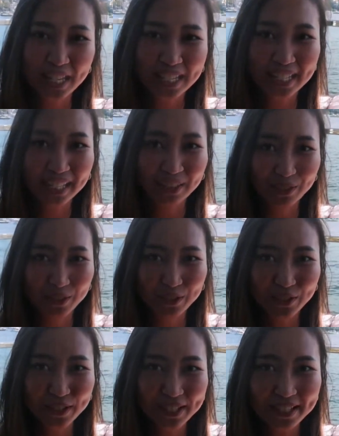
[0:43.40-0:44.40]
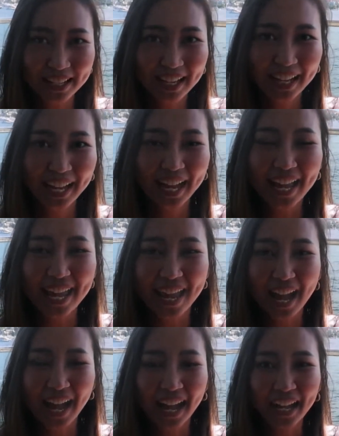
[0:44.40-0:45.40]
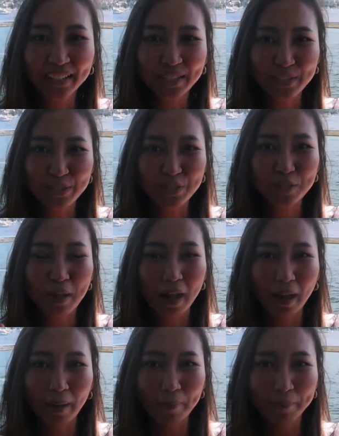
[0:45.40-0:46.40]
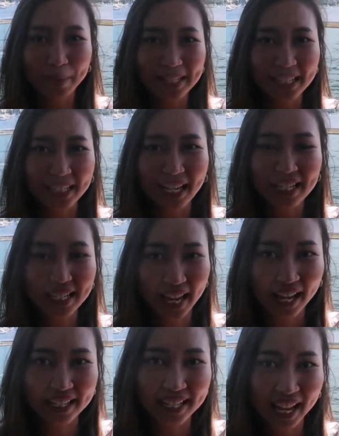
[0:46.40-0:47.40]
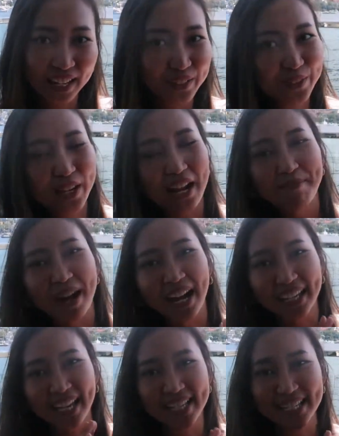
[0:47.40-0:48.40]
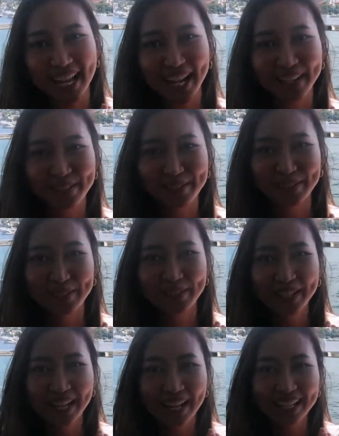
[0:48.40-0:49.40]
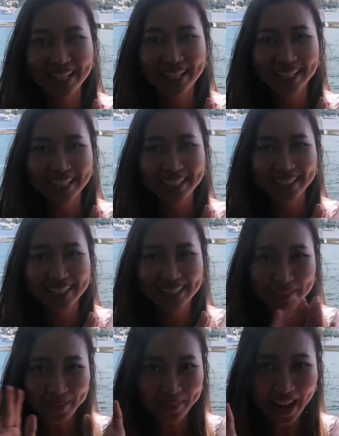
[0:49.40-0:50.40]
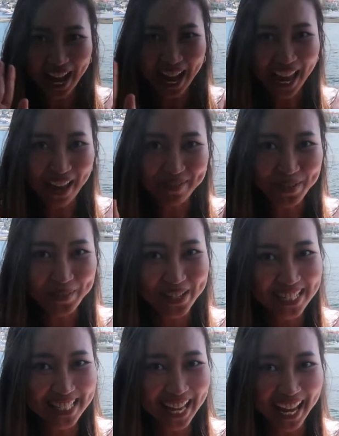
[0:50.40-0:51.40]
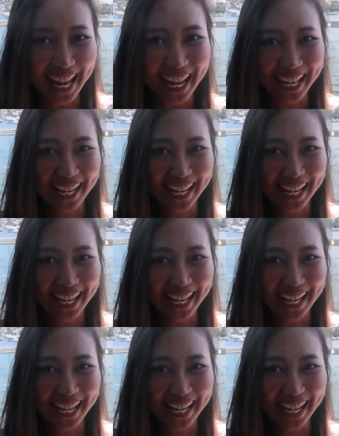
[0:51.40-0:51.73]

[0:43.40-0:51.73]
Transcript: sukses terus. Amin. Ya, terus uh, pastinya sehat selalu dan Amin. bahagia selalu. Oh, thank you. Bye. Happy birthday.